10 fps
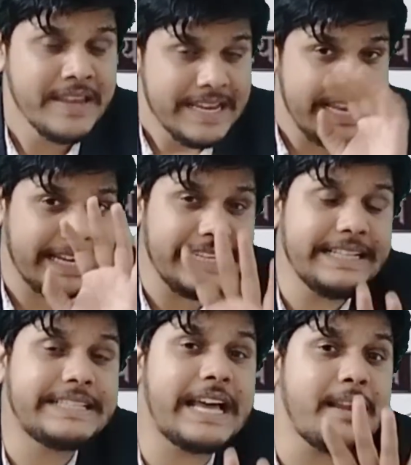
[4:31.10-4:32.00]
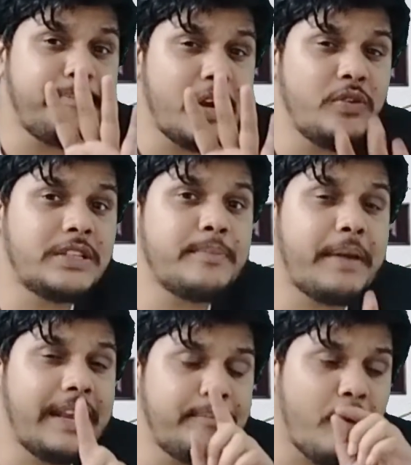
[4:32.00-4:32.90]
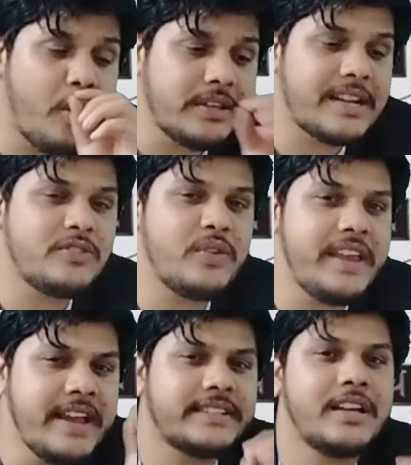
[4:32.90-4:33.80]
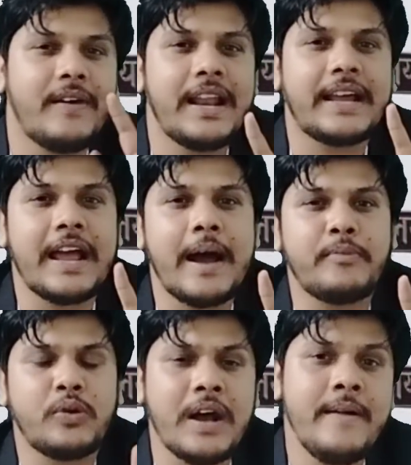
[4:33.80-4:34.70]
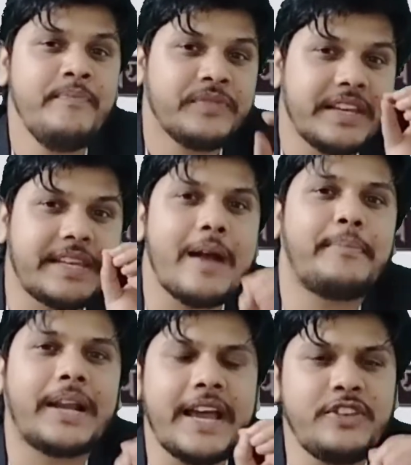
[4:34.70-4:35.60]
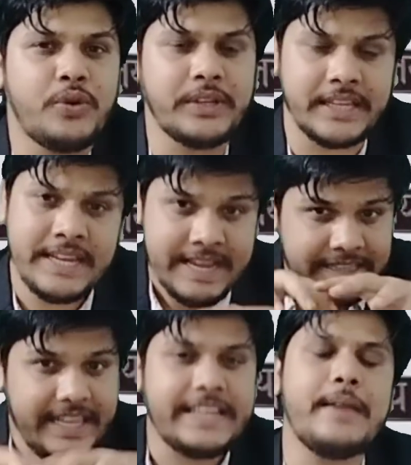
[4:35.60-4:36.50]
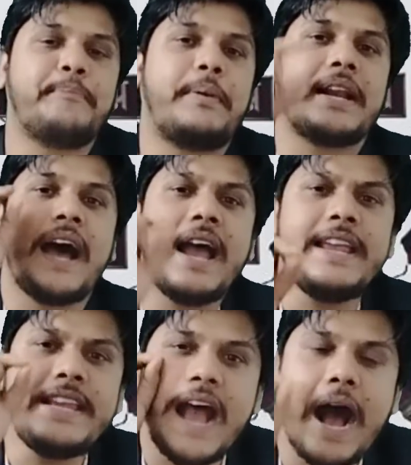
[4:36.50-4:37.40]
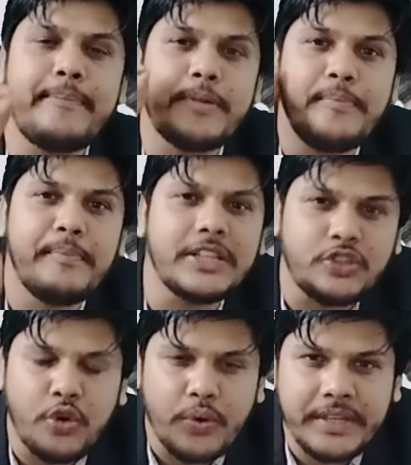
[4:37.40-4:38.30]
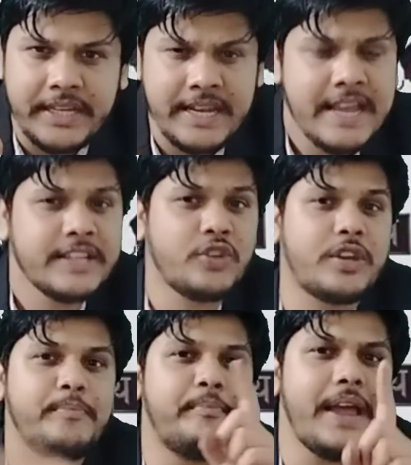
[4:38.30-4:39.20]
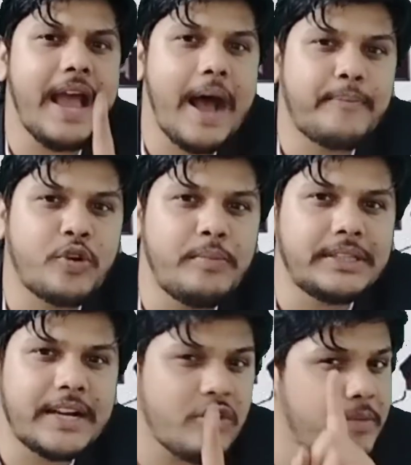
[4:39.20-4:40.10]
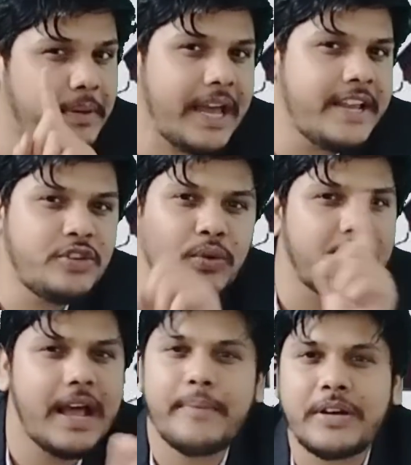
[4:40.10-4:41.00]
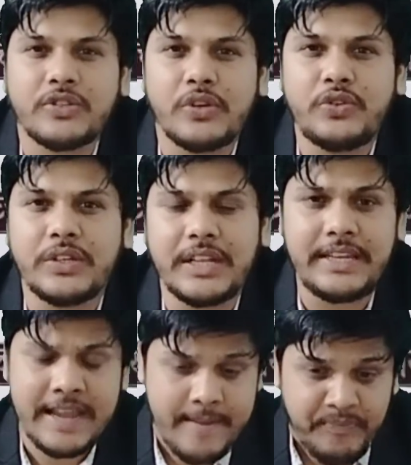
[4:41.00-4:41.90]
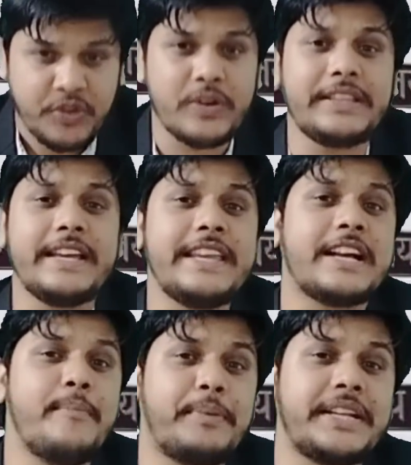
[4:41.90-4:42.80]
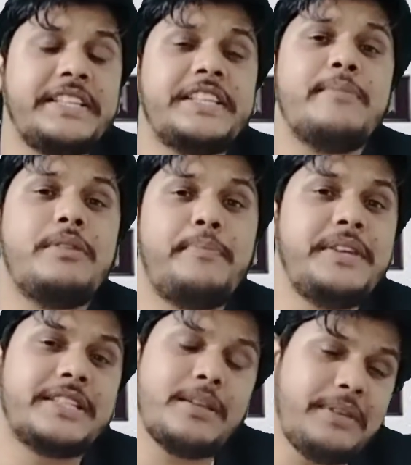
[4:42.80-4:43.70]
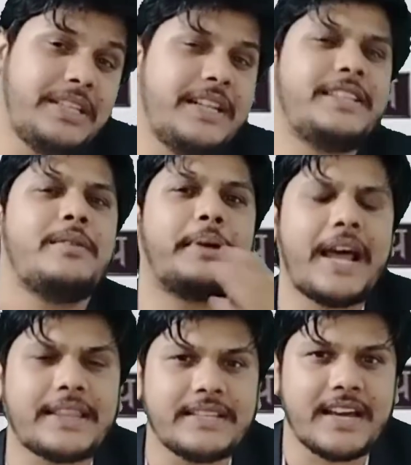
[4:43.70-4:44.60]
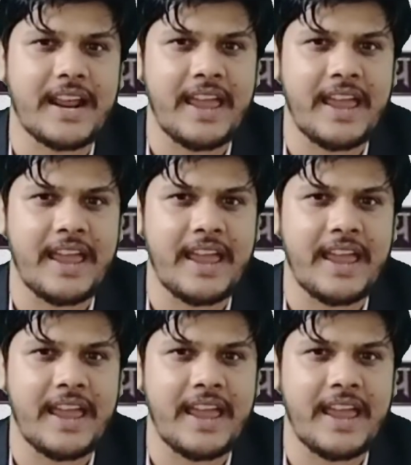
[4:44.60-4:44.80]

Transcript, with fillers: लेकिन इन सारे पहलुओं से पहले बहुत सारा जो एक सवाल आ रहा है आप लोग का कि क्या पढ़ाई छोड़ दें देखिए पढ़ाई आप मत छोड़िए क्योंकि मैं आपको बता रहा हूँ कि पढ़ाई छोड़ना आपका सोल्यूशन नहीं है क्योंकि देखिए कॉम्पिटिशन बीपीएससी भी धीरे धीरे बढ़ाता जा रहा